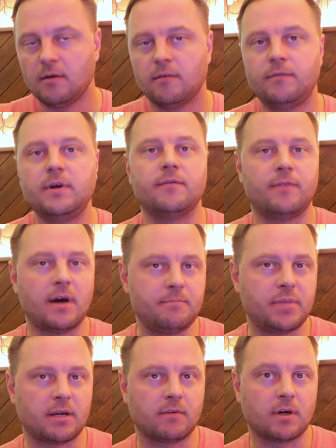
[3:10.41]
вы,
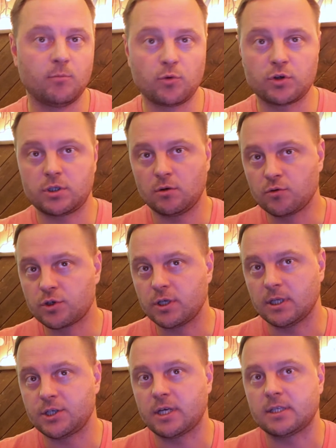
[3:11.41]
во-первых, можете уже
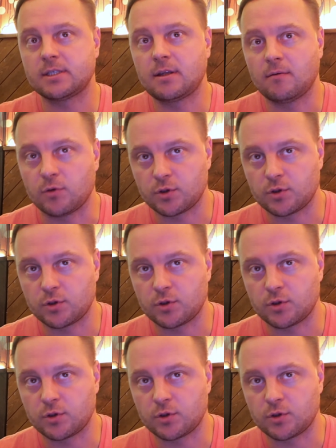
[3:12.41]
начать с того,